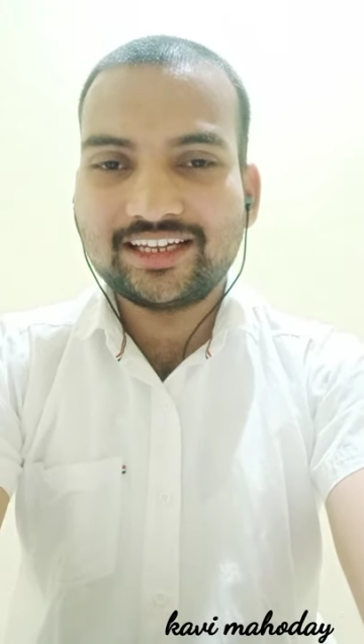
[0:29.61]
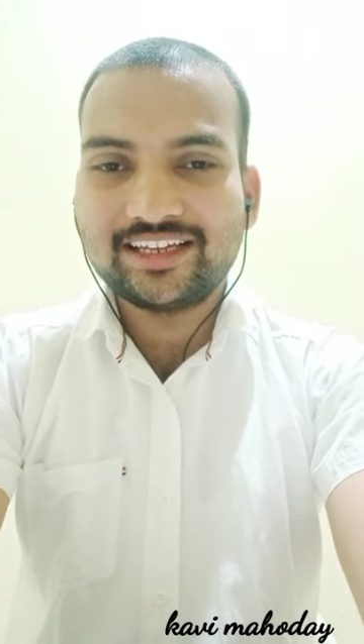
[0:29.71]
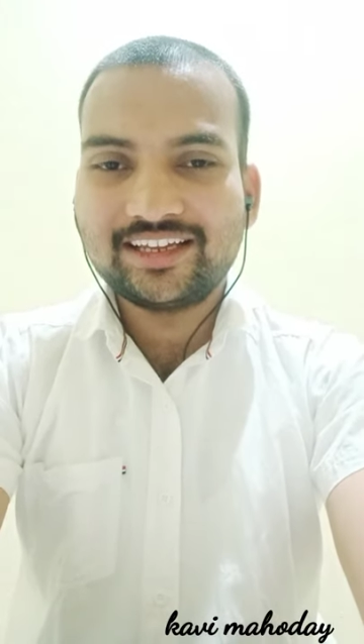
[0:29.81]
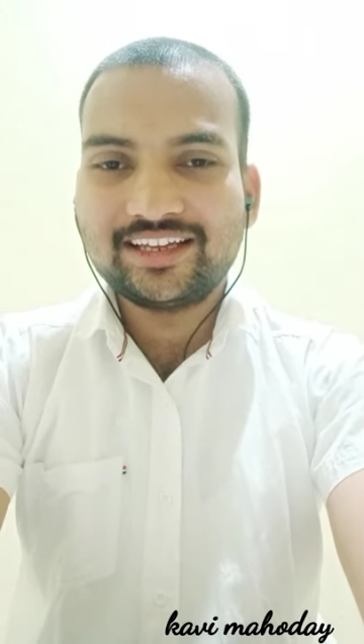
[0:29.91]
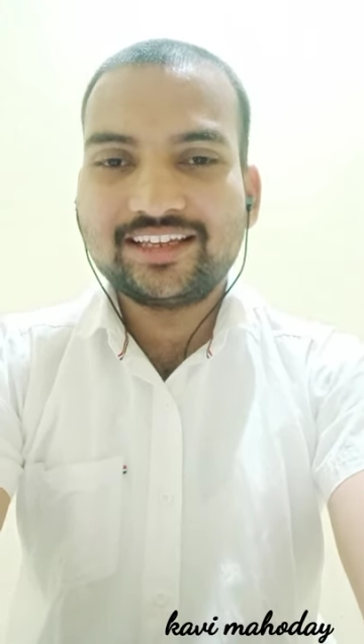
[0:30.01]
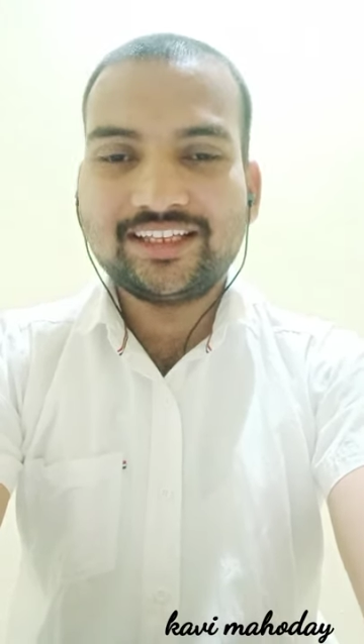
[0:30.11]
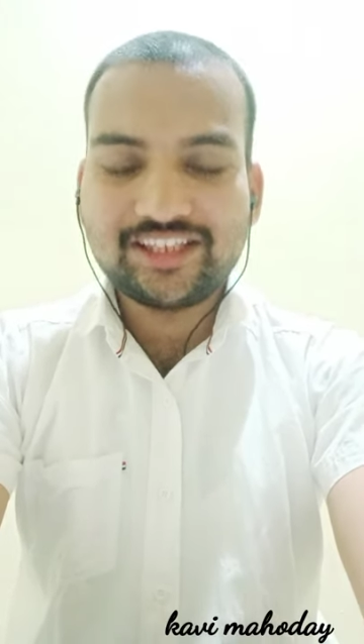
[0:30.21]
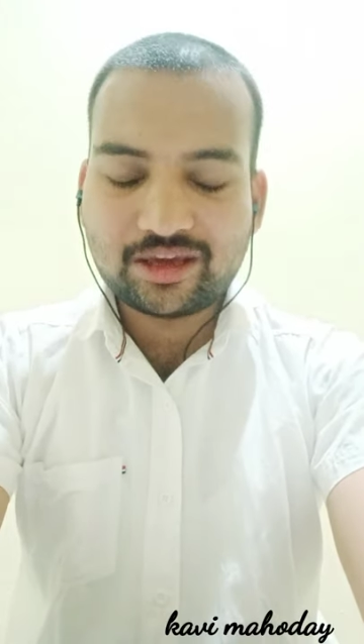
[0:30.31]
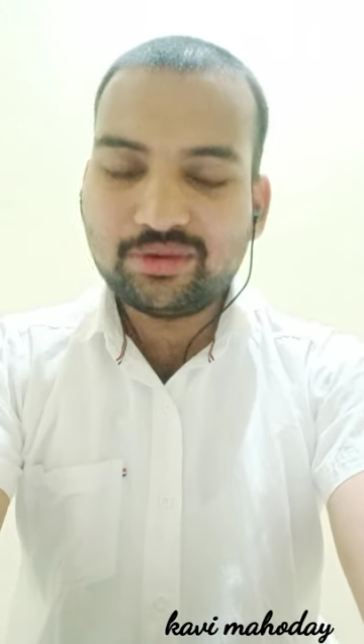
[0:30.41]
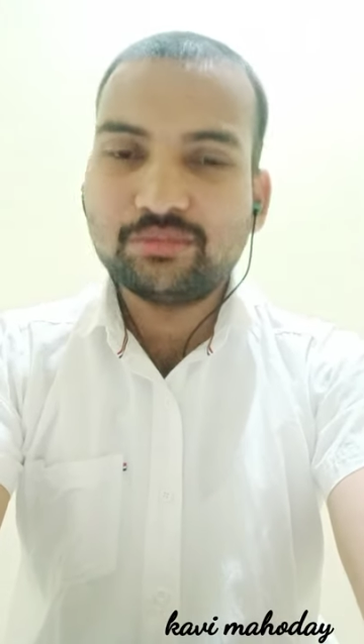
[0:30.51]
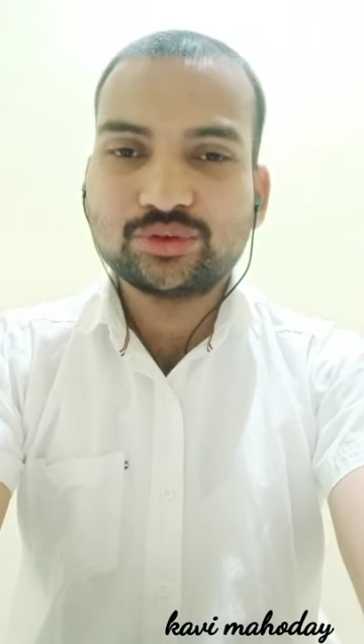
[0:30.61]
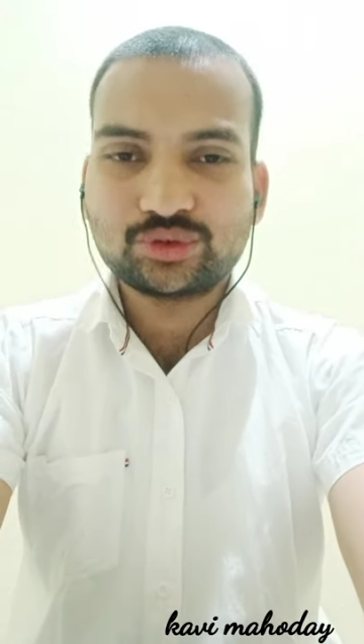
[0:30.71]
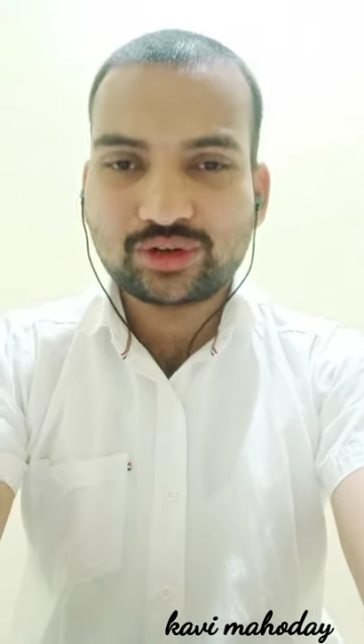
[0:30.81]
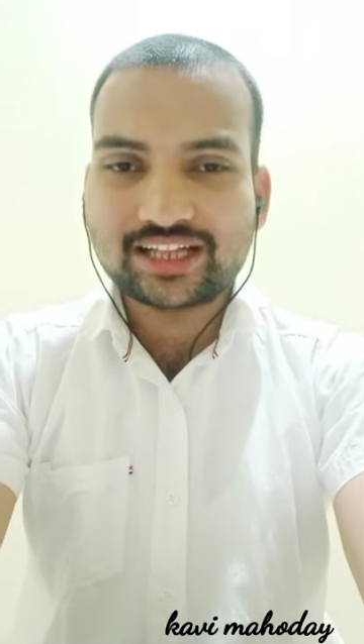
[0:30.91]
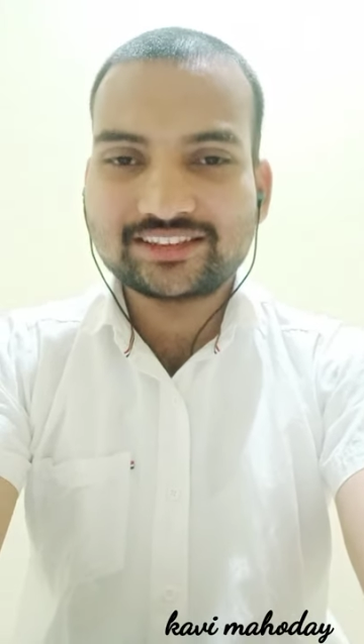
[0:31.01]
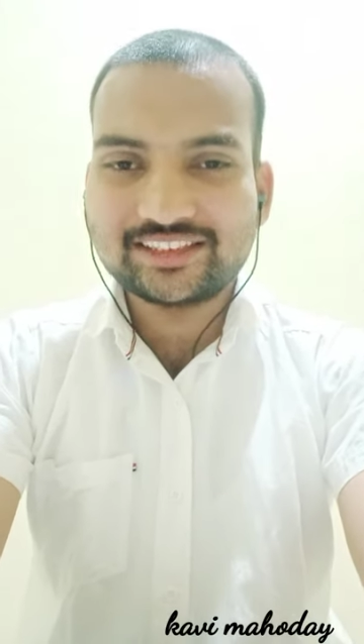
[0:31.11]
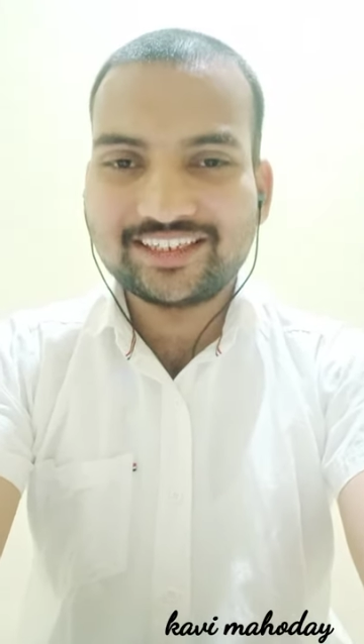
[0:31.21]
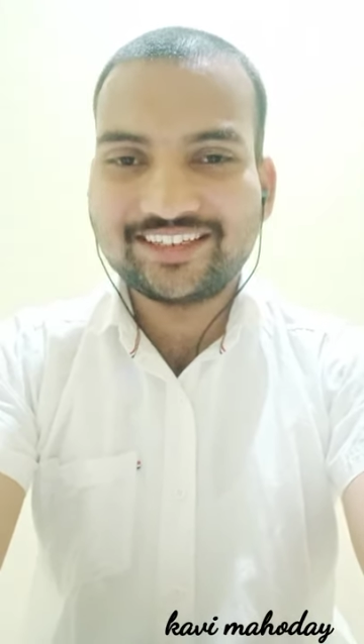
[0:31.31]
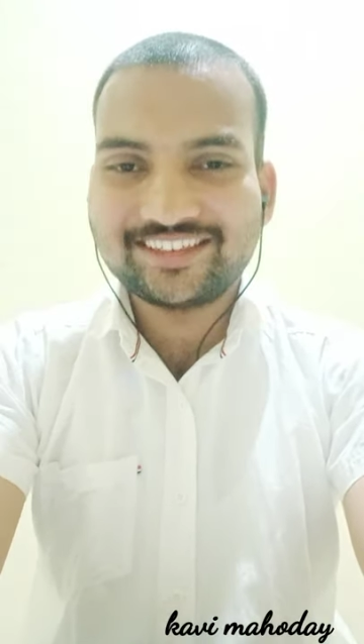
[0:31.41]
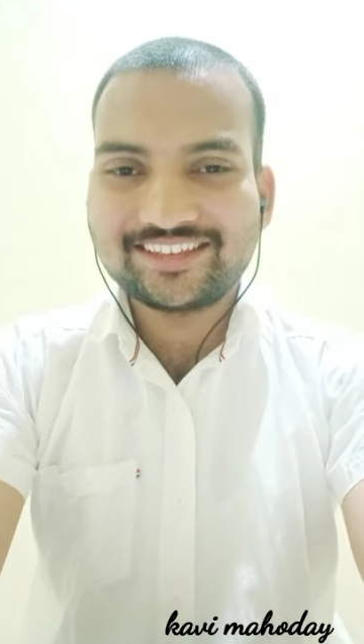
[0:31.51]
है ये भी
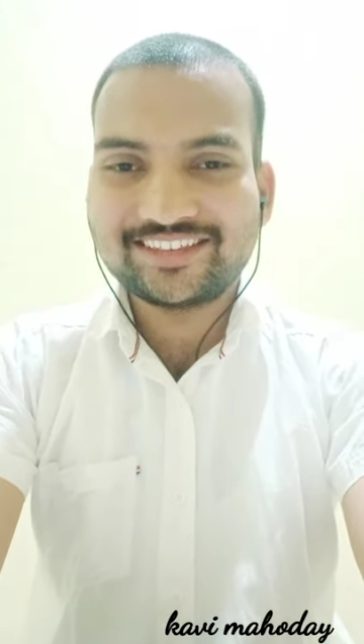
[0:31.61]
मुस्कुराती है